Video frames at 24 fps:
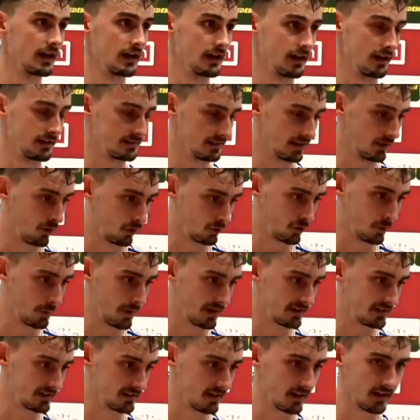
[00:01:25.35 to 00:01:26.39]
la seconda
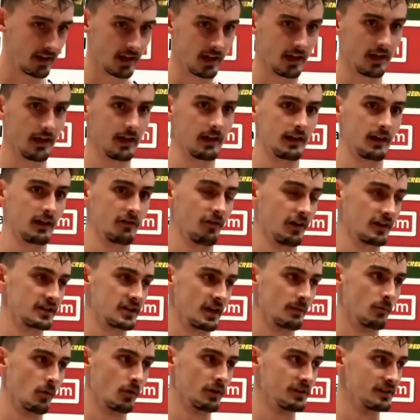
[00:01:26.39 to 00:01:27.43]
partita che, che,
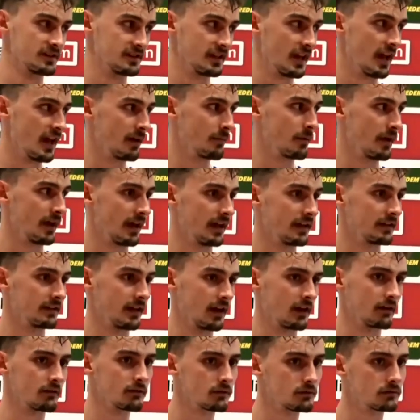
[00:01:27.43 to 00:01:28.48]
facciamo insieme
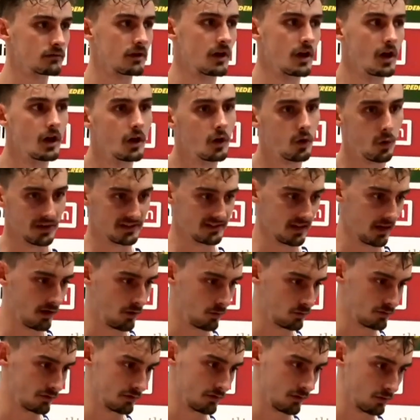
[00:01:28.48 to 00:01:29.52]
in questa
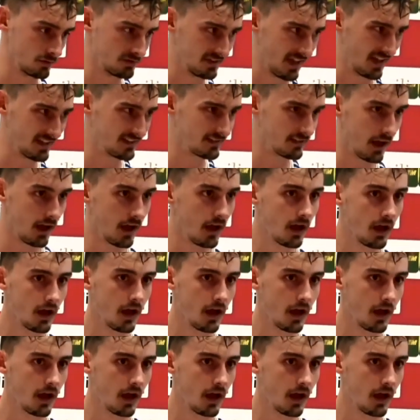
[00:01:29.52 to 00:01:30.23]
contesta.